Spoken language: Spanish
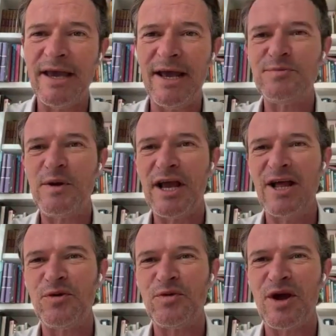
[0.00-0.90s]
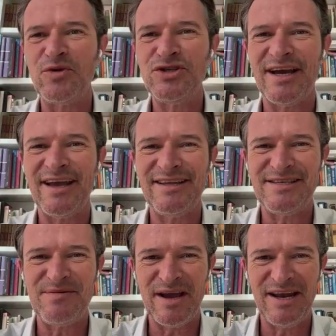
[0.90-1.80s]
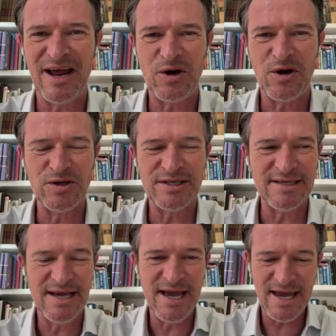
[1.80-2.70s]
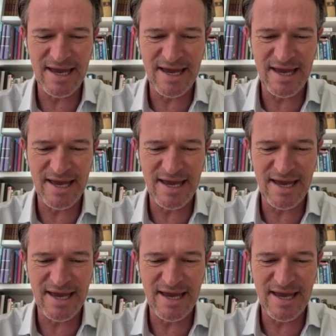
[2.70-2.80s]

irlo explicando porque mucha gente se imagina cosas